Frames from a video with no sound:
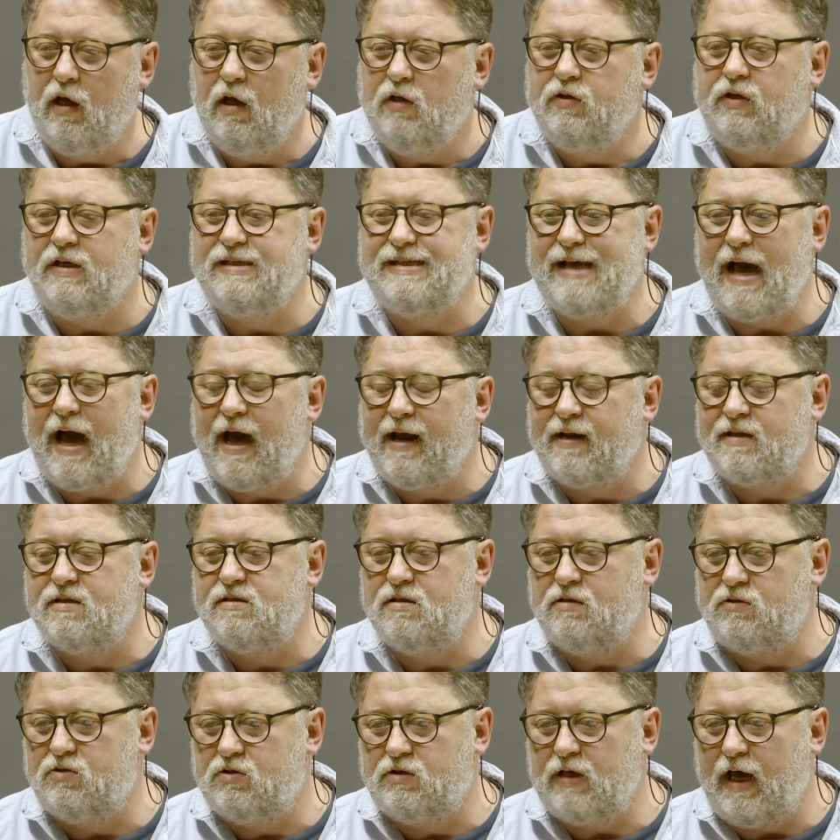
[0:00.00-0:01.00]
To jest
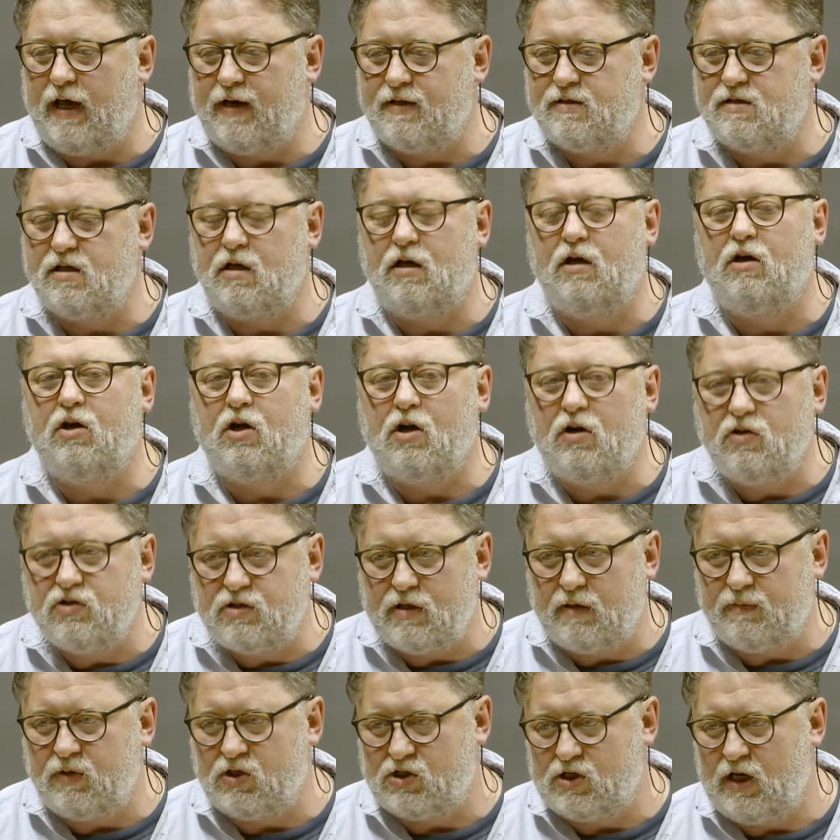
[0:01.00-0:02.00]
arcy,
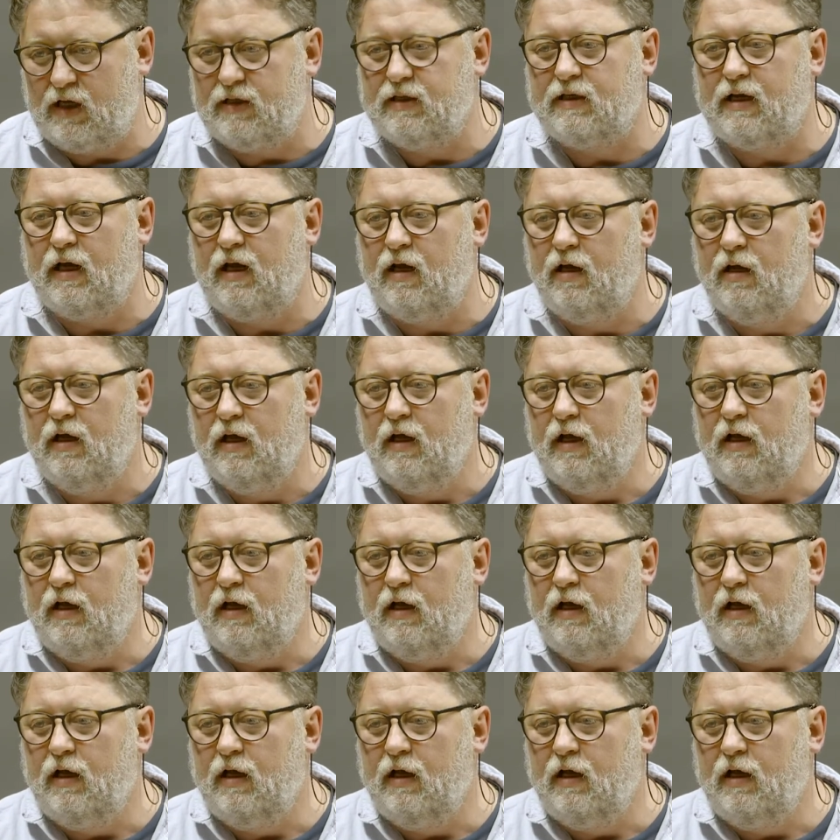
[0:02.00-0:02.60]
arcygroźna mieszanka,